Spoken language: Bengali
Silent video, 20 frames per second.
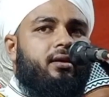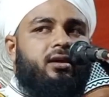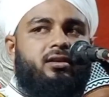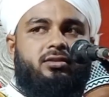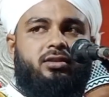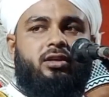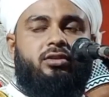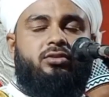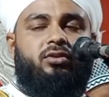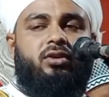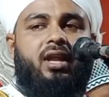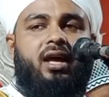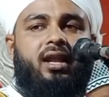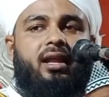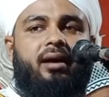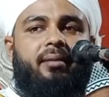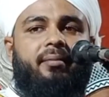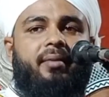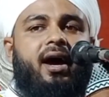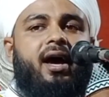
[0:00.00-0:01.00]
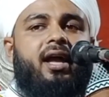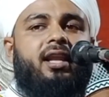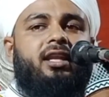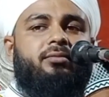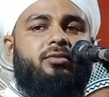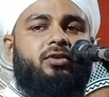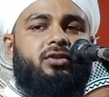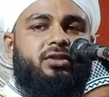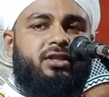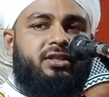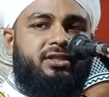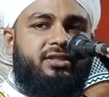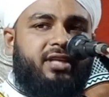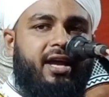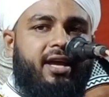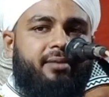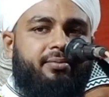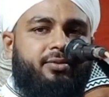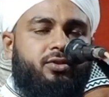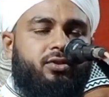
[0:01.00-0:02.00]
হজরতুল আল্লামা আলিমুদ্দিন
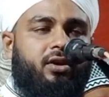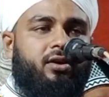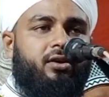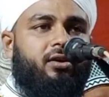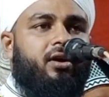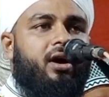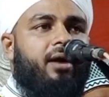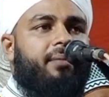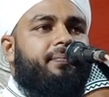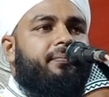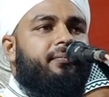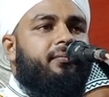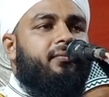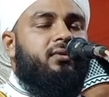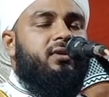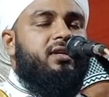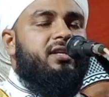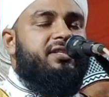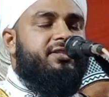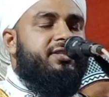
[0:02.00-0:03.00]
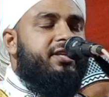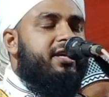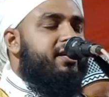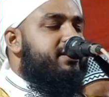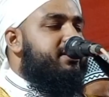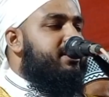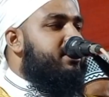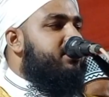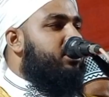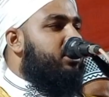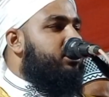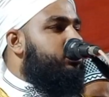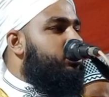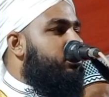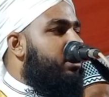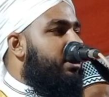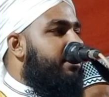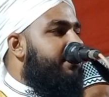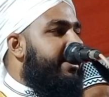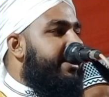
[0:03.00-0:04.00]
সাহেব সহ স্টেজে যত
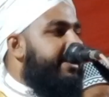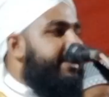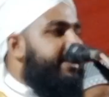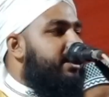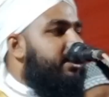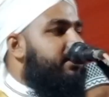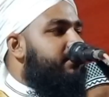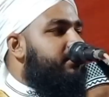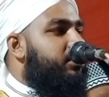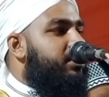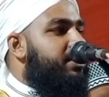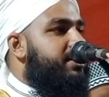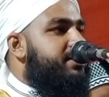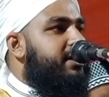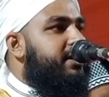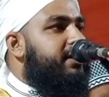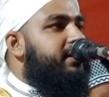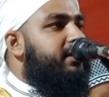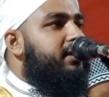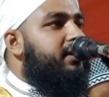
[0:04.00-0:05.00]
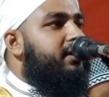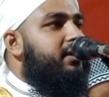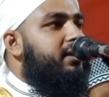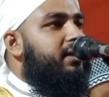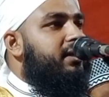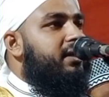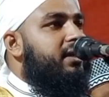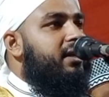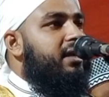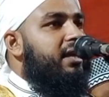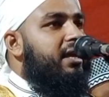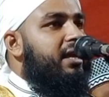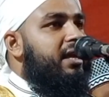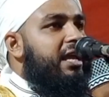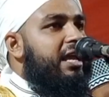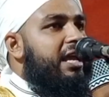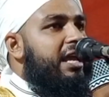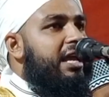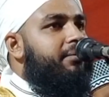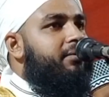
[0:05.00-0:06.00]
ওলামাই কেরাম রয়েছেন
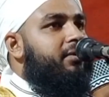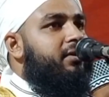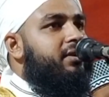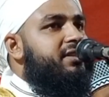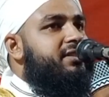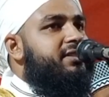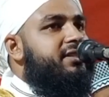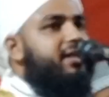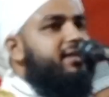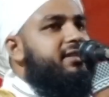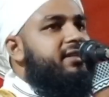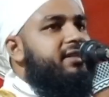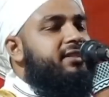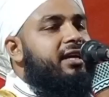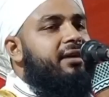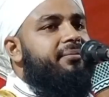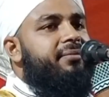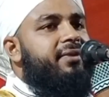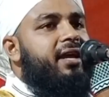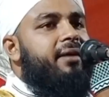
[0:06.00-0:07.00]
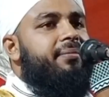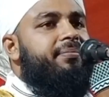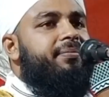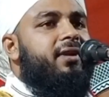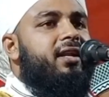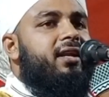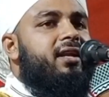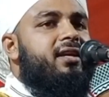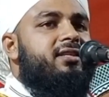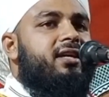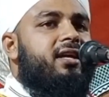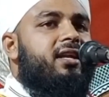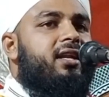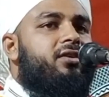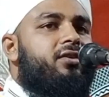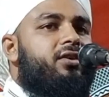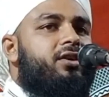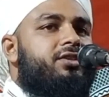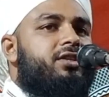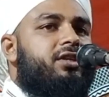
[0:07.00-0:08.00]
এবং স্টেজের সামনে আপনারা যারা
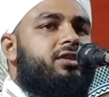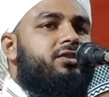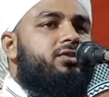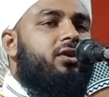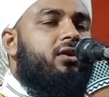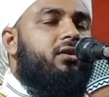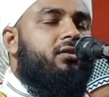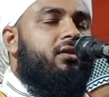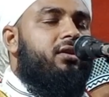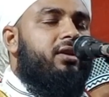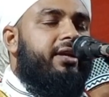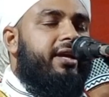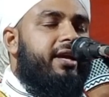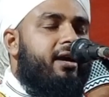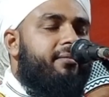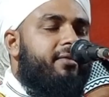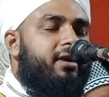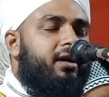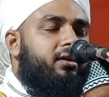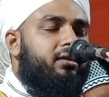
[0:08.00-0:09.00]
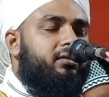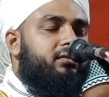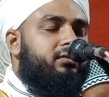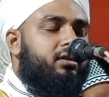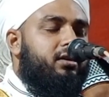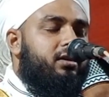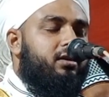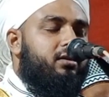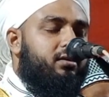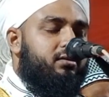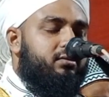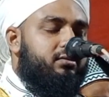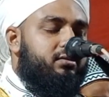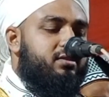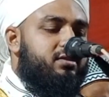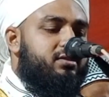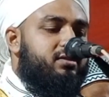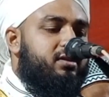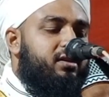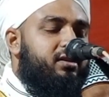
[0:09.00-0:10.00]
রয়েছেন সকলকে আমার অন্তরের
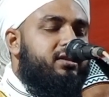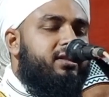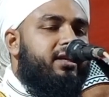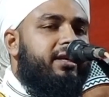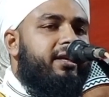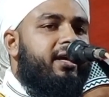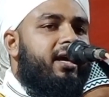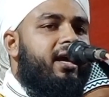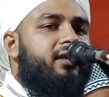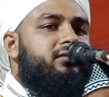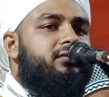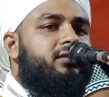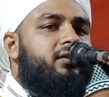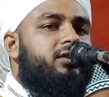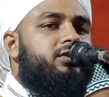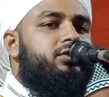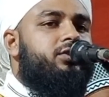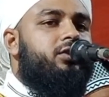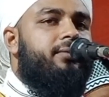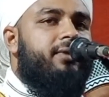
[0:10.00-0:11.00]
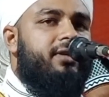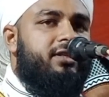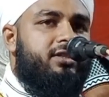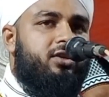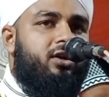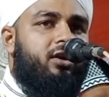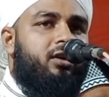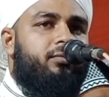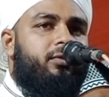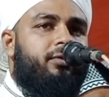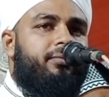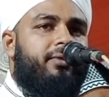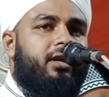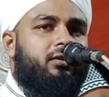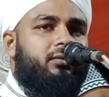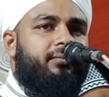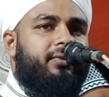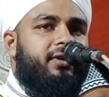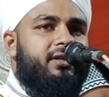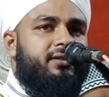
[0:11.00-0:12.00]
অন্তরস্থল থেকে আন্তরিক শুভেচ্ছা ও
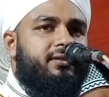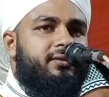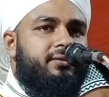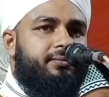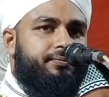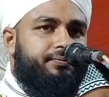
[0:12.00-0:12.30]
মোবারকবাদ